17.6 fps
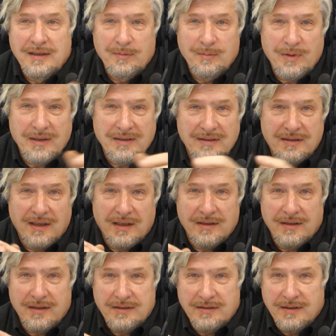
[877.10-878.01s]

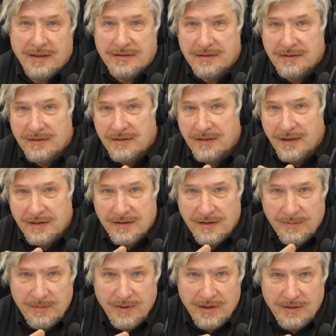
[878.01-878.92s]
пространный текст,
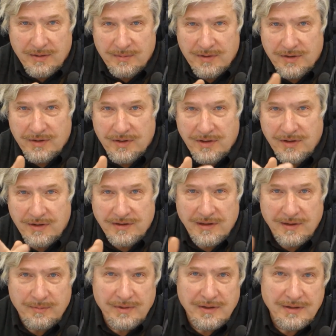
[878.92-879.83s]
некоторым нашим
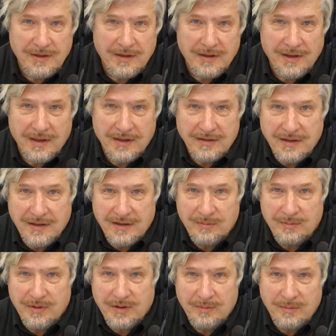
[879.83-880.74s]
сочинителям диссертации
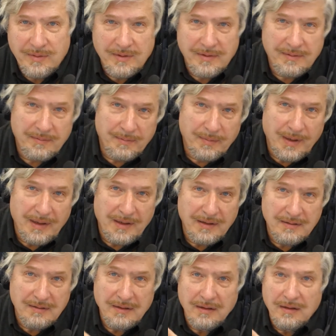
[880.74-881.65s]
это было бы
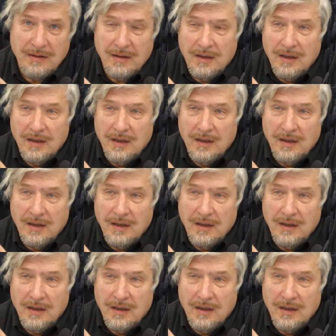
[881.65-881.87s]
полезно,